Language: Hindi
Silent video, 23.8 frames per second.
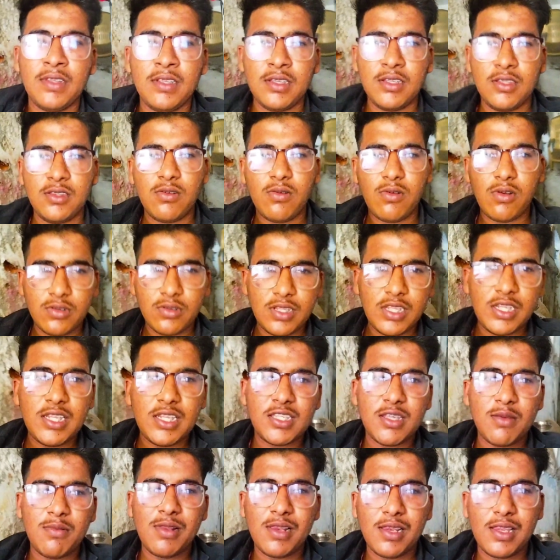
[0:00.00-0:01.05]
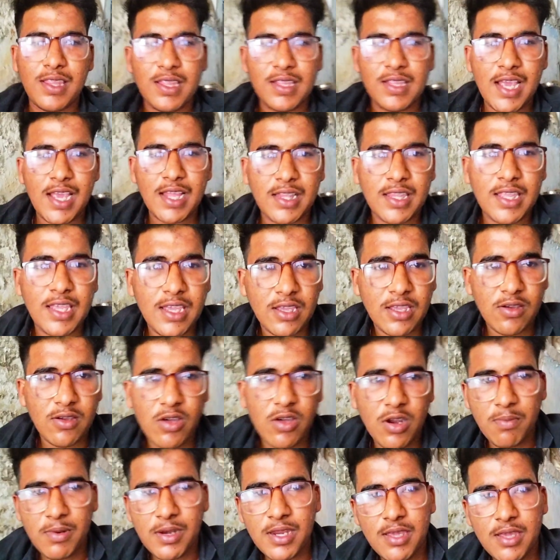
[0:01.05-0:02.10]
तो वो लोग दीदी से मिलने जाते हैं और
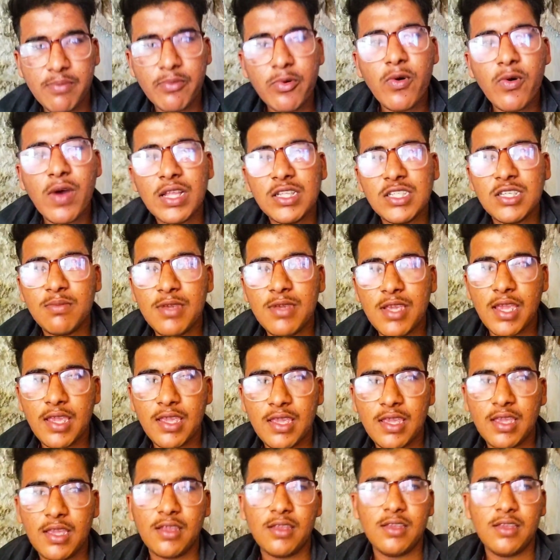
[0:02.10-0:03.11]
अपनी बुआ जी भी आई है